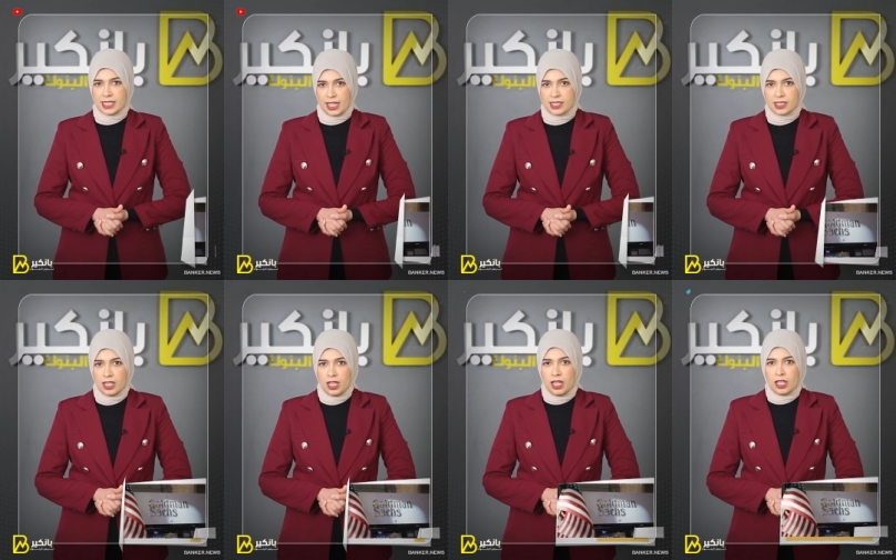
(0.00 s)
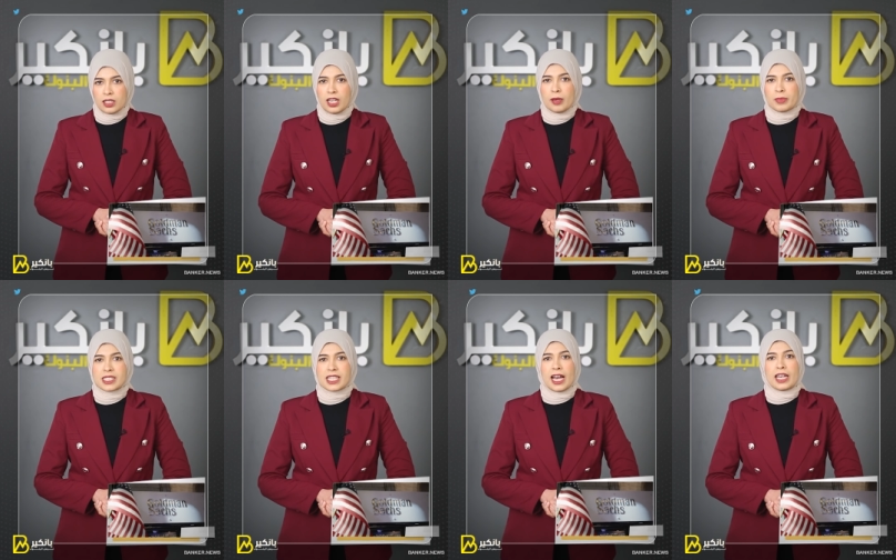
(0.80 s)
ساكس طلع من
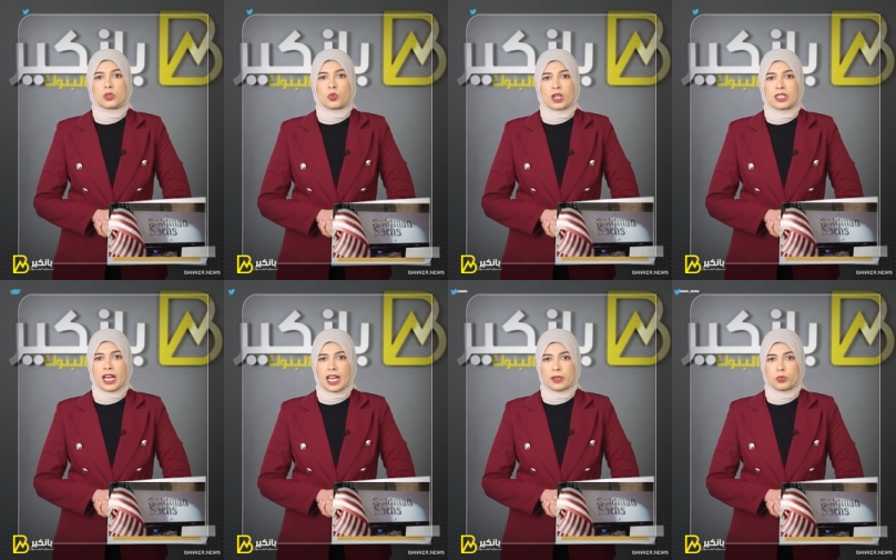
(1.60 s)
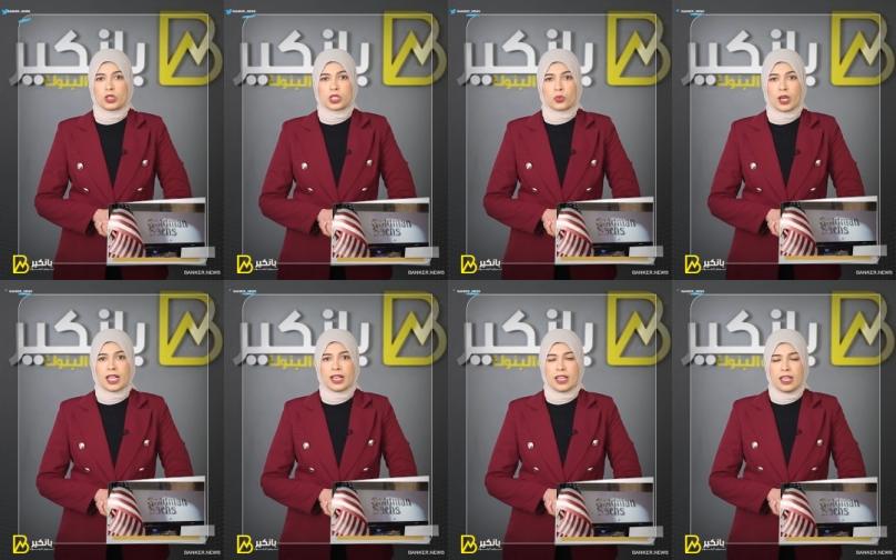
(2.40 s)
ساعات ورد على موديز
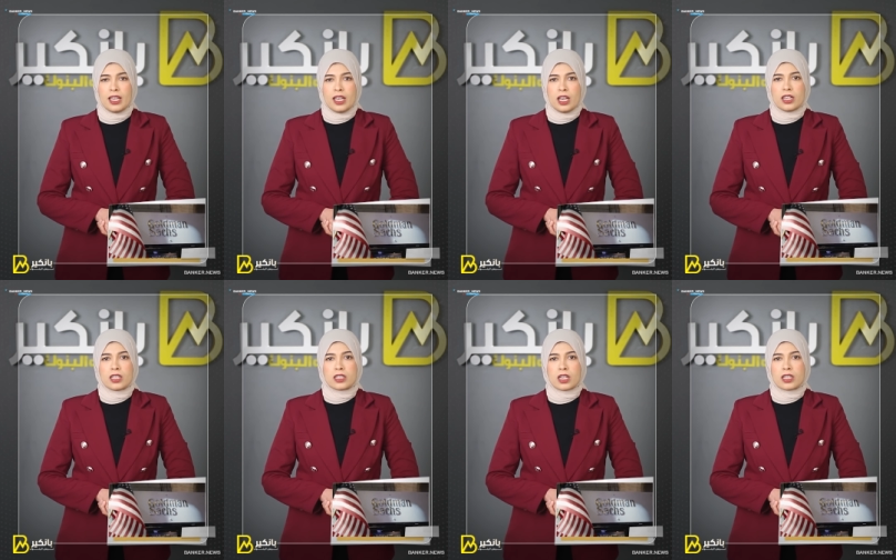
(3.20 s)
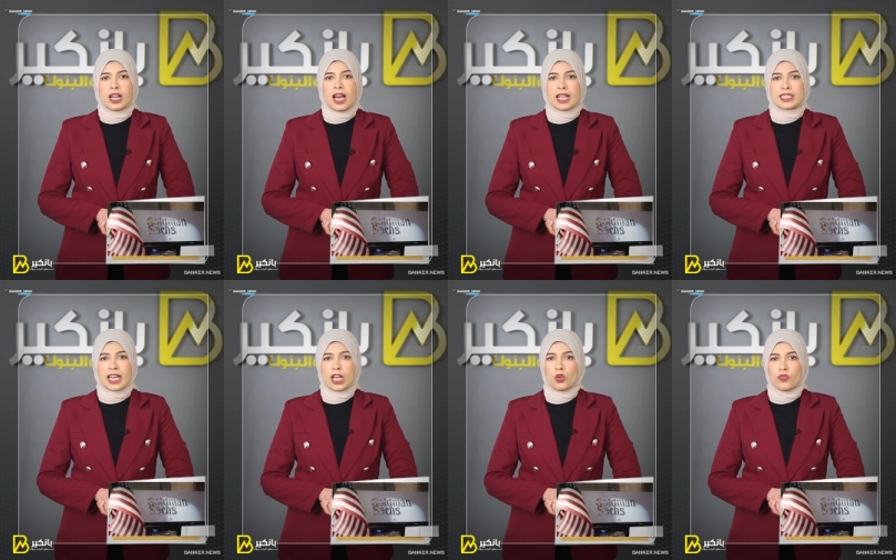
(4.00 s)
وقال ان تقريرها عن
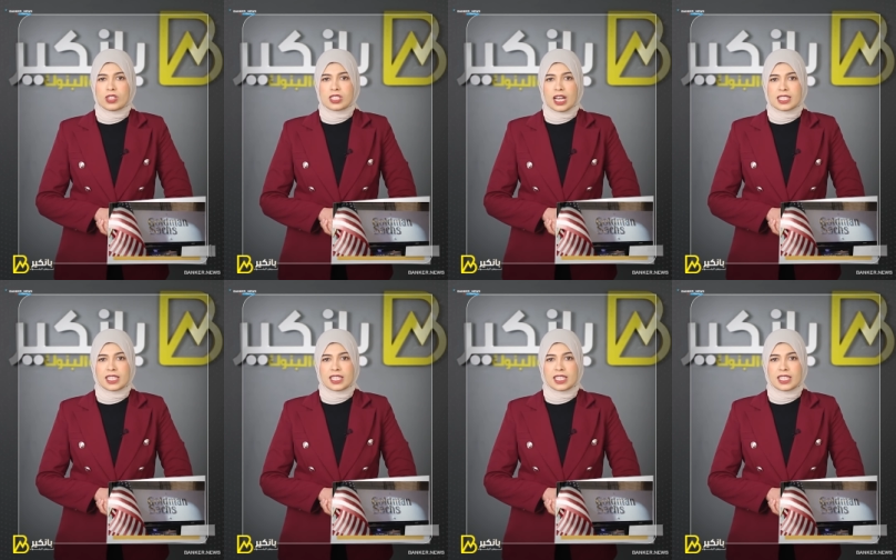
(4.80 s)
تخلف مصر عن